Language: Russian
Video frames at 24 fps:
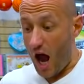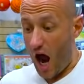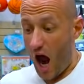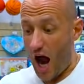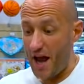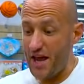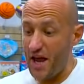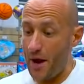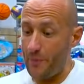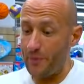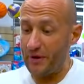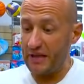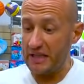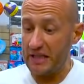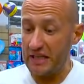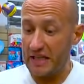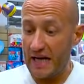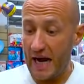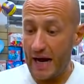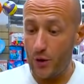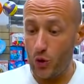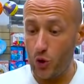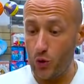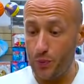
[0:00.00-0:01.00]
А я
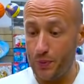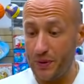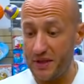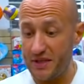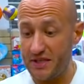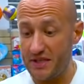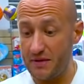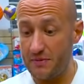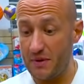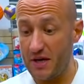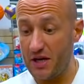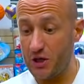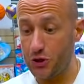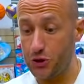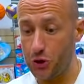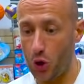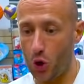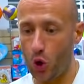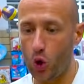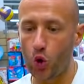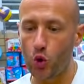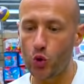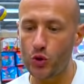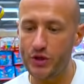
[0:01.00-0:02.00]
предлагаю купить тебе еще
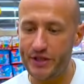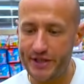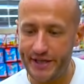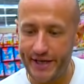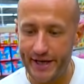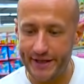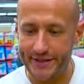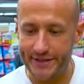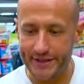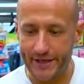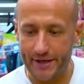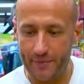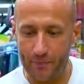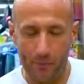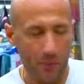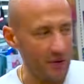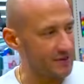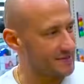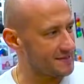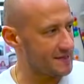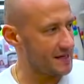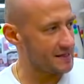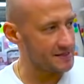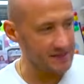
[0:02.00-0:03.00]
крутецкий
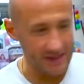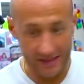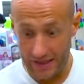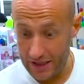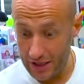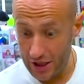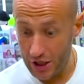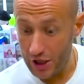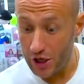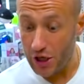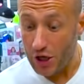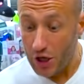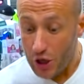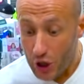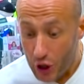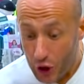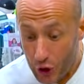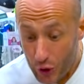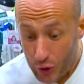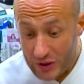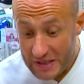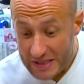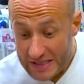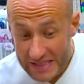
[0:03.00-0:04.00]
пацанский
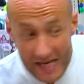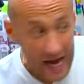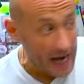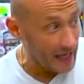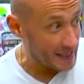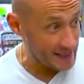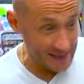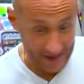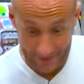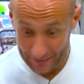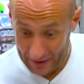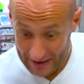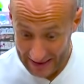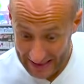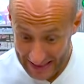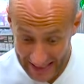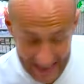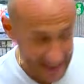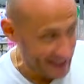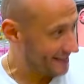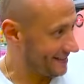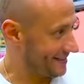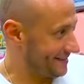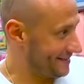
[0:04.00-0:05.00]
рюкзак.
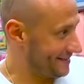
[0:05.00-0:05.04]
Смотри.